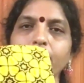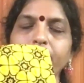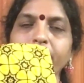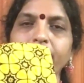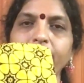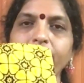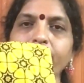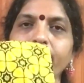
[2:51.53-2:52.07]

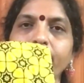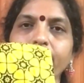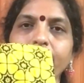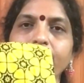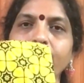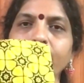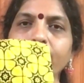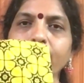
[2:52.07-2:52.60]
మీకు ఎవరికైనా
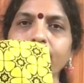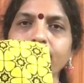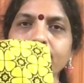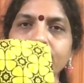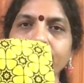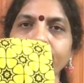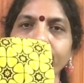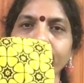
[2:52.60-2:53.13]
డార్క్
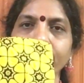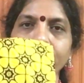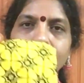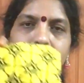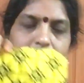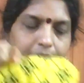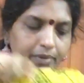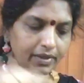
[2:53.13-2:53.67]
కలర్స్ ఎవరైనా
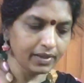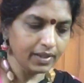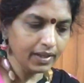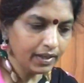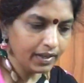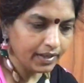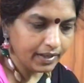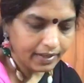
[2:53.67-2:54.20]
ఇష్టపడితే
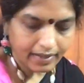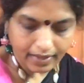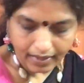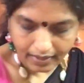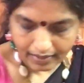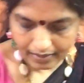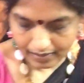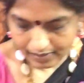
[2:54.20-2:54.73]
ఈ
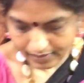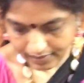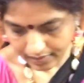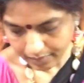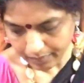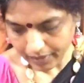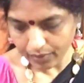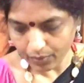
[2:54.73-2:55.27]
డార్క్ కలర్స్ని
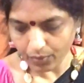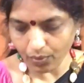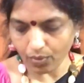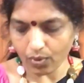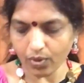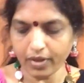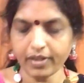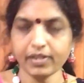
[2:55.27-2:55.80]
మీరు
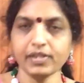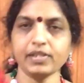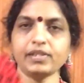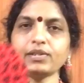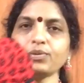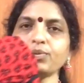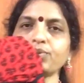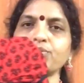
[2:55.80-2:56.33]
ఆర్డర్
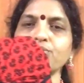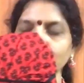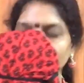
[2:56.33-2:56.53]
చేసుకోవచ్చు